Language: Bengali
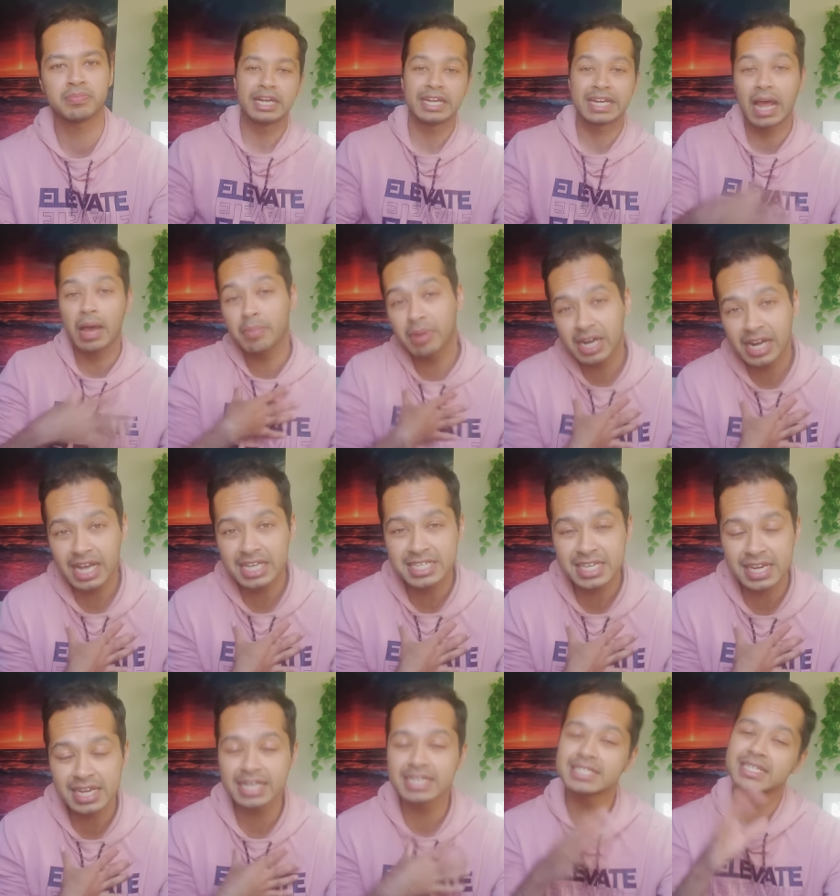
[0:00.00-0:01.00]
এটা আমার
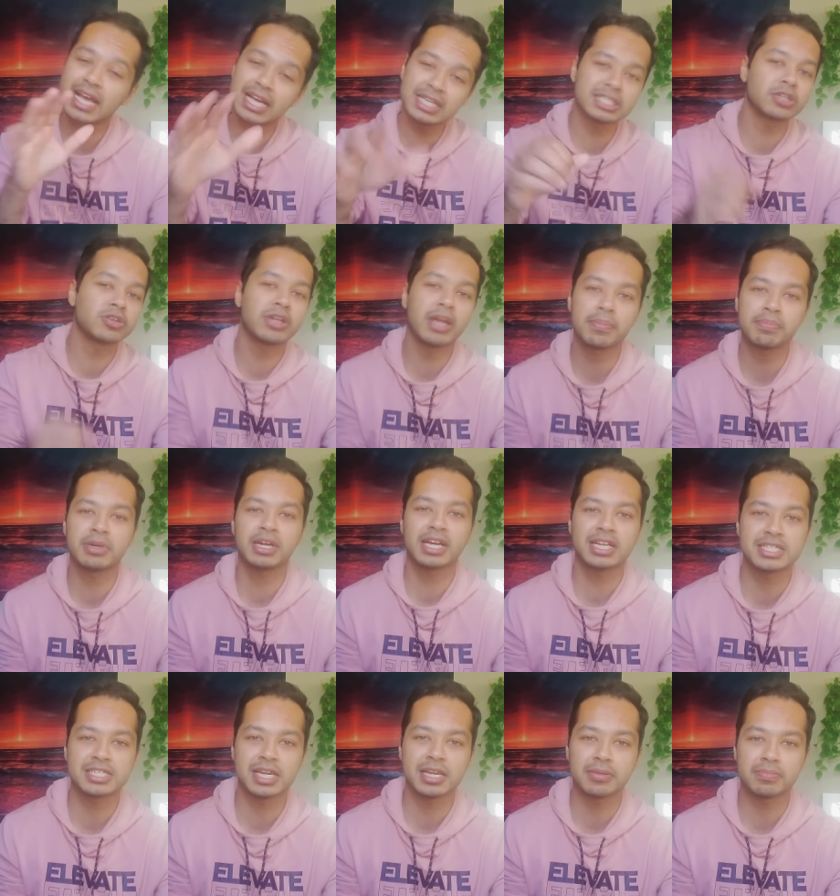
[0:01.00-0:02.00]
কাজে লেগেছে আশা করি আপনার
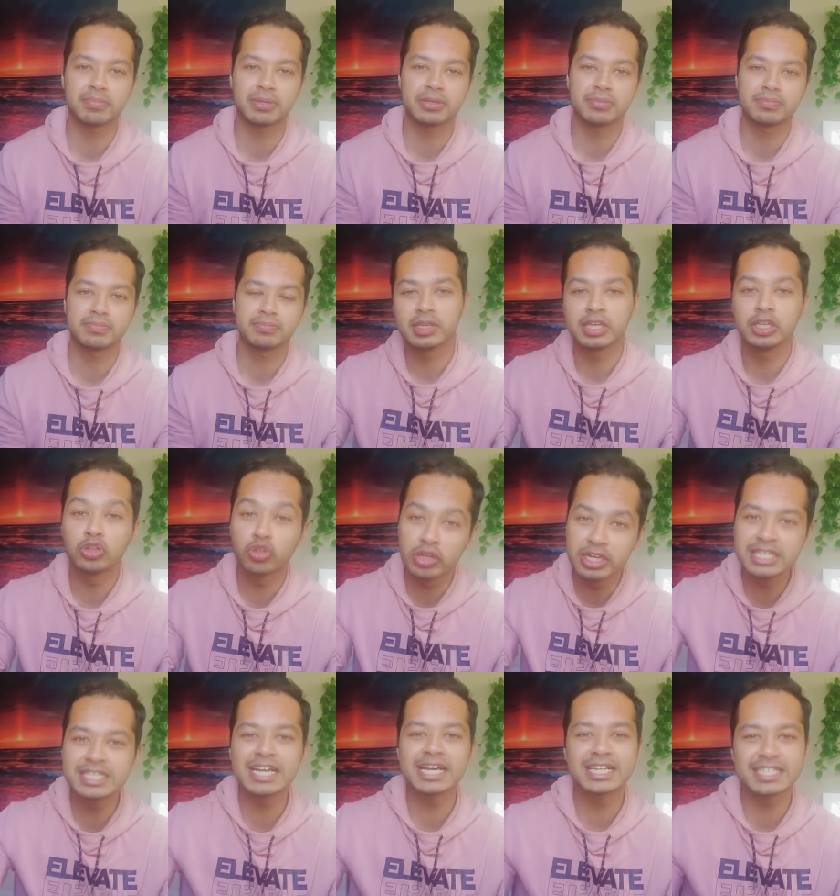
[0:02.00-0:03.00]
কাজে লাগবে কিন্তু
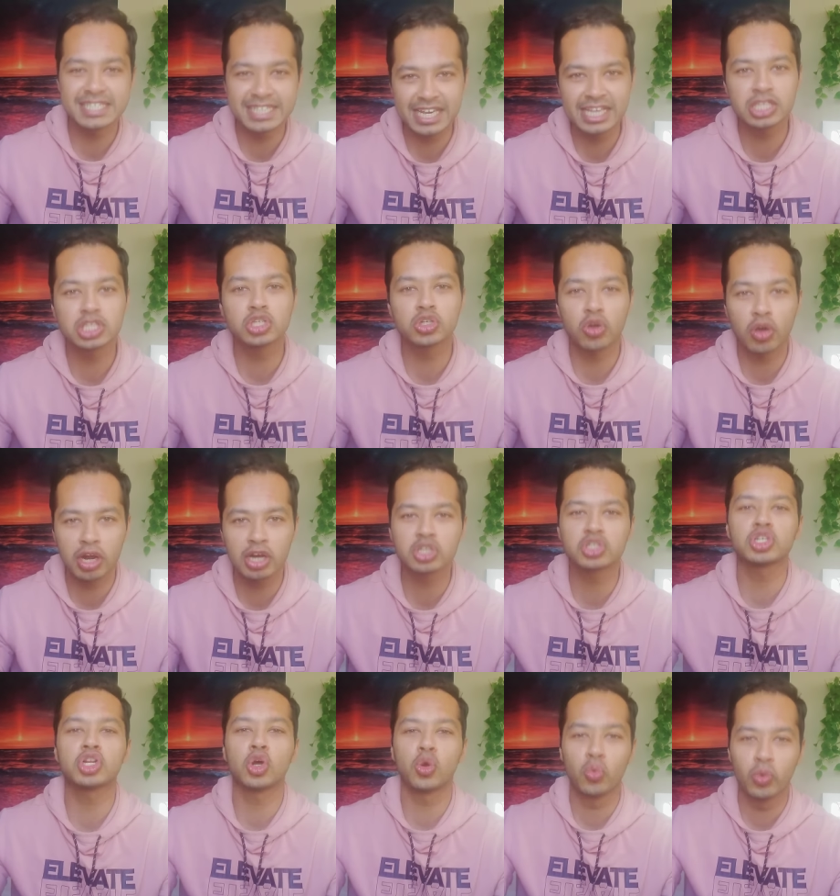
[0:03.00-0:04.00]
নিজেকে চেঞ্জ করার
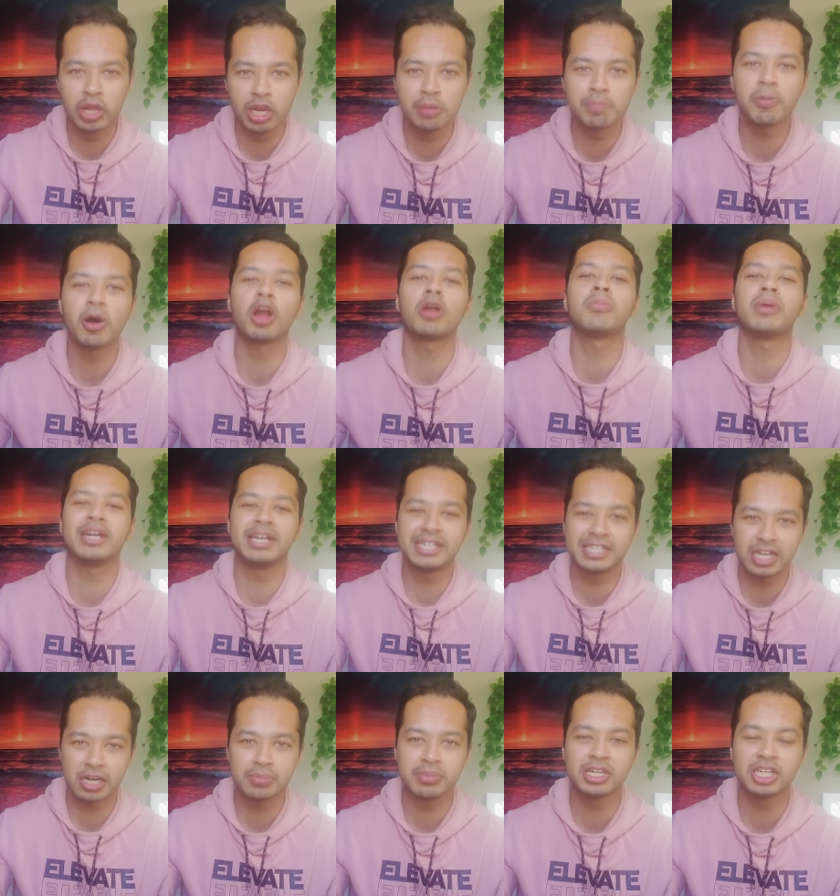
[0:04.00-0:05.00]
জন্য উইল পাওয়ার বা
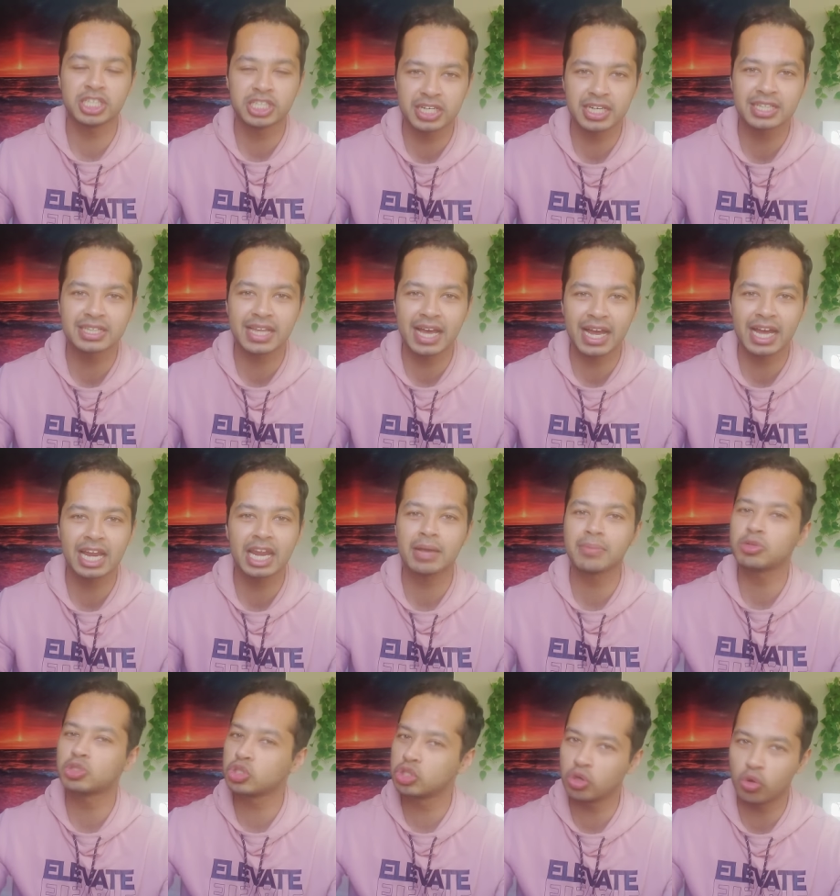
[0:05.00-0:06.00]
ডিটারমিনেশনটা থাকা
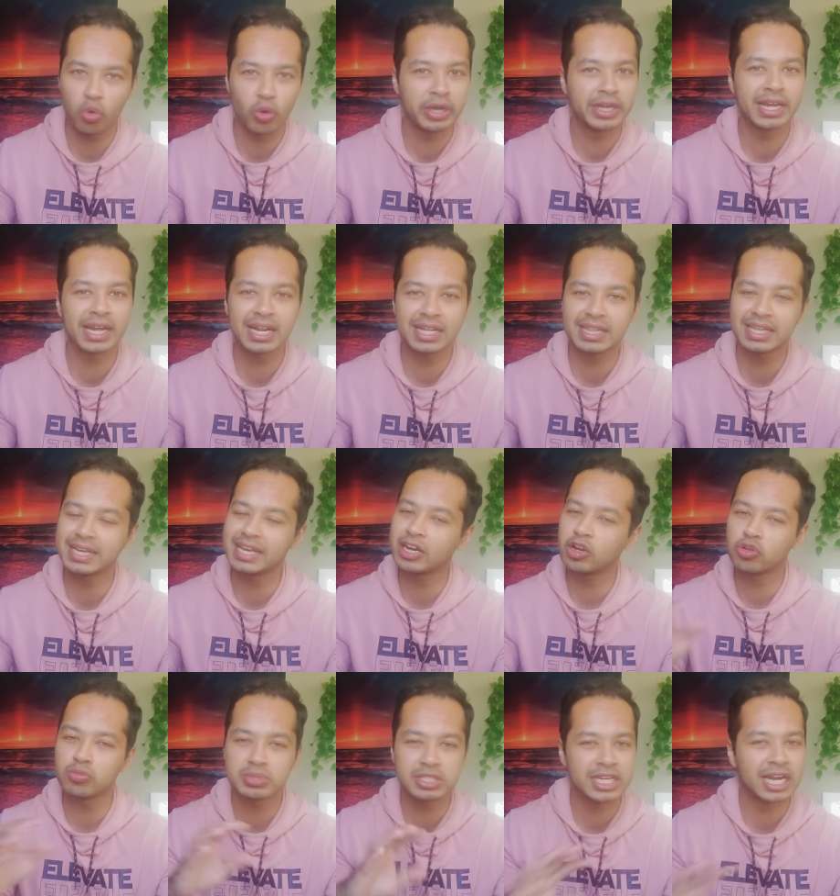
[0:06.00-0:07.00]
লাগবে যদি ওইটা না থাকে
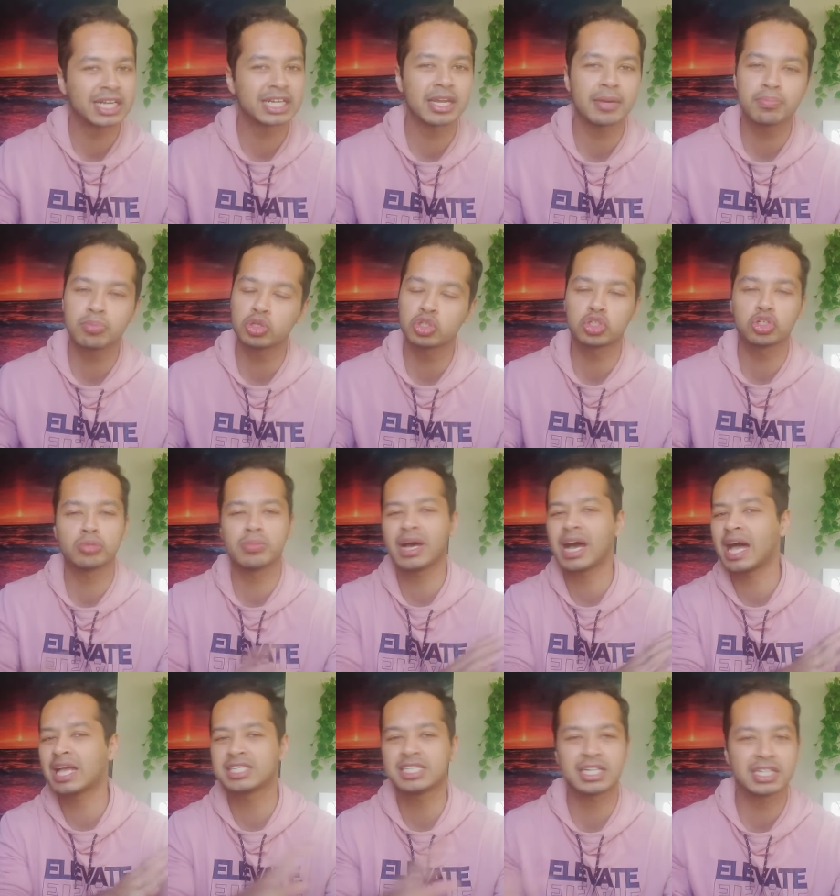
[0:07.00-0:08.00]
এরকম চারটা প্রশ্ন বা
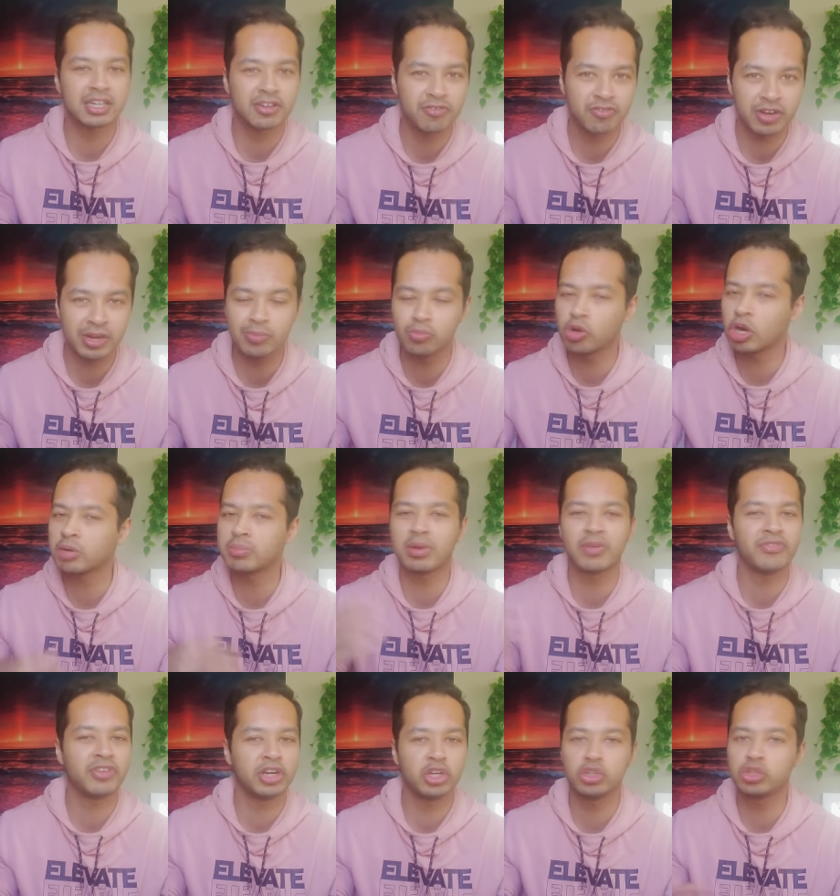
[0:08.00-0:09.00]
হাজারটা ফ্রেমওয়ার্ক
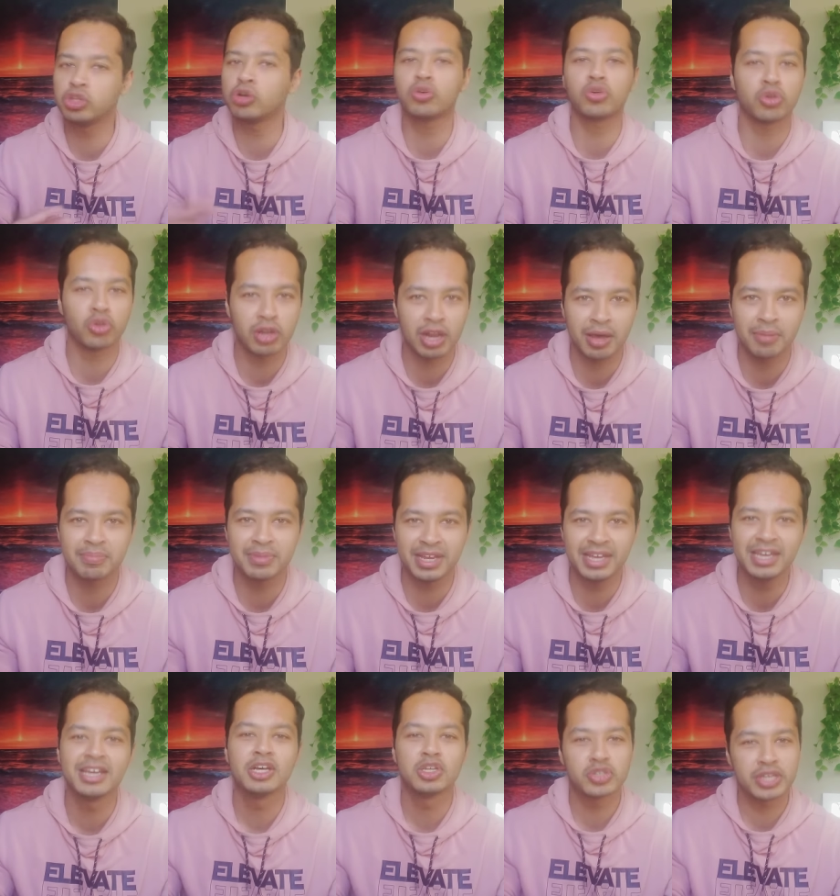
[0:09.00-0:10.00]
বা ভিডিও দিয়েও কোনো লাভ
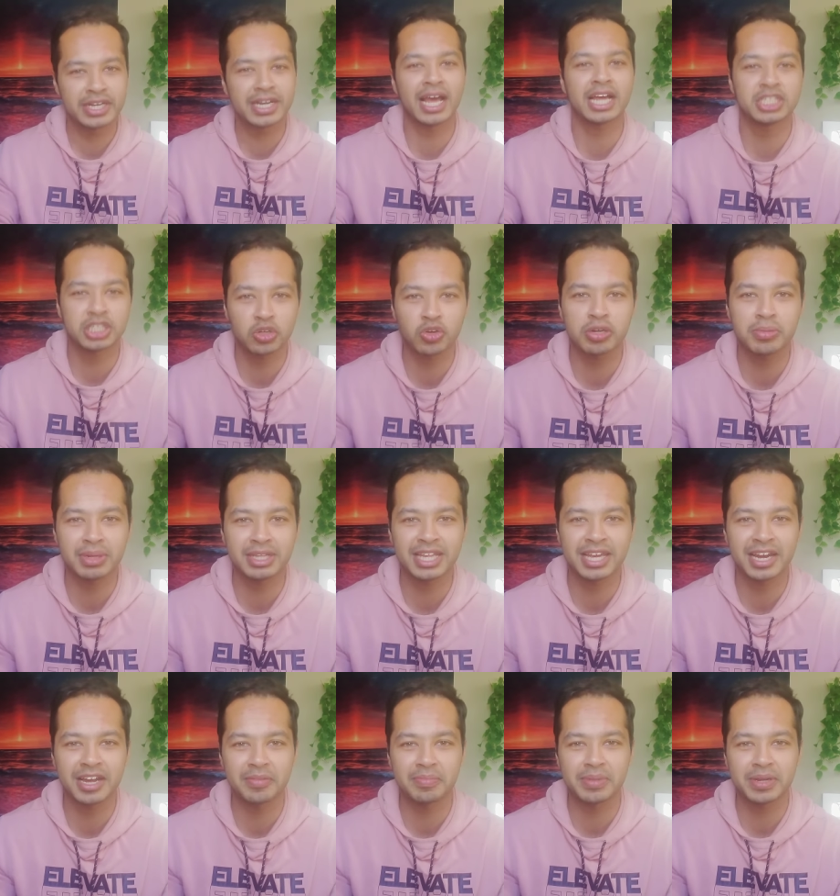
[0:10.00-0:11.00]
নেই সেটা আশা করি
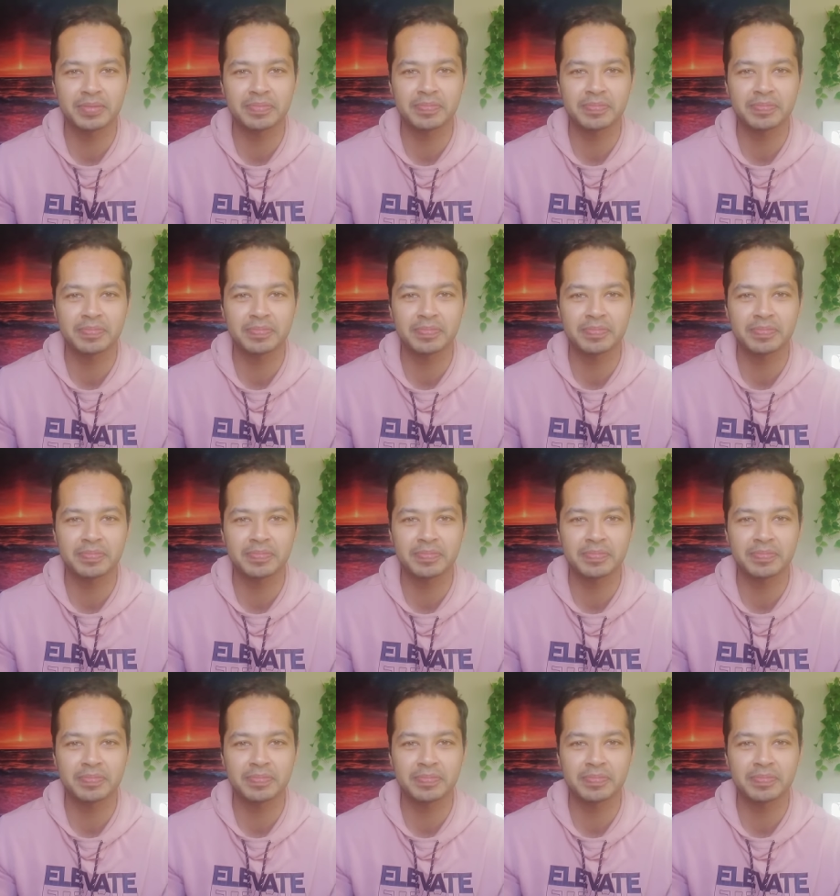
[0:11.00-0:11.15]
মাথায় রাখবেন